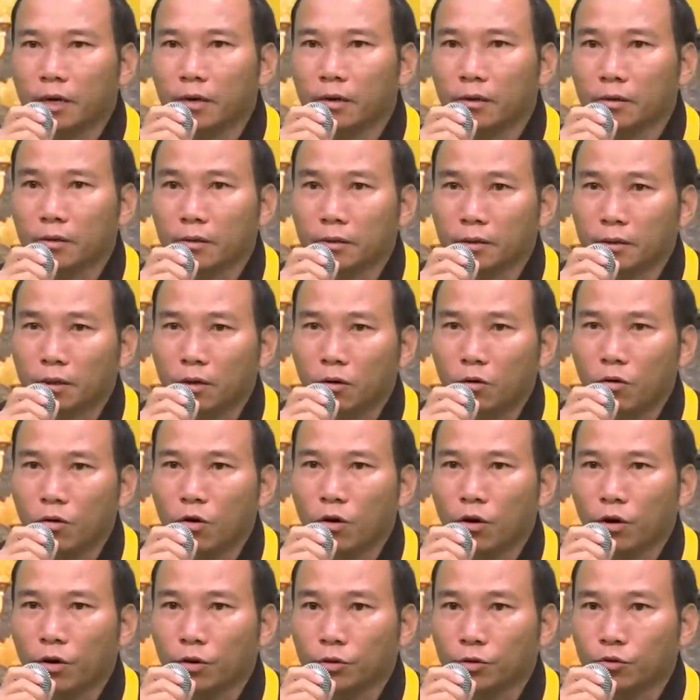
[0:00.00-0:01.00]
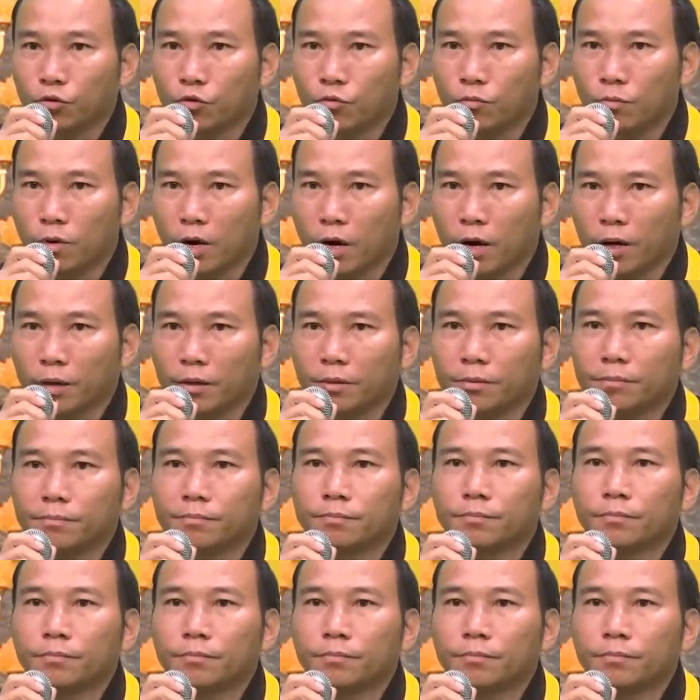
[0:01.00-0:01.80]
trả lời câu hỏi số 9.